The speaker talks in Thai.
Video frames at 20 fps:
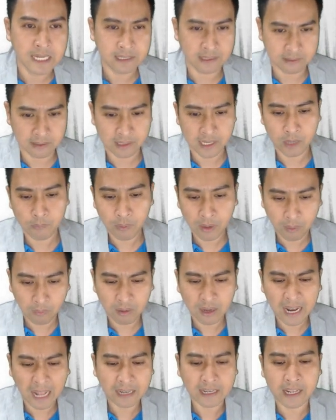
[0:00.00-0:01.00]
จะสังเกตว่าเรา
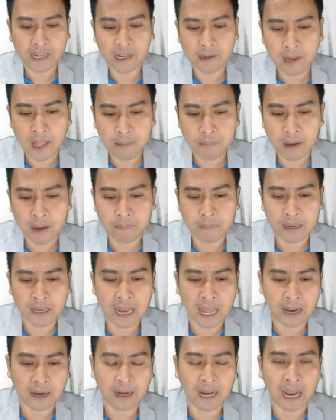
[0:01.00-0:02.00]
ก็รันเทรนกันได้มาเป็นหลัก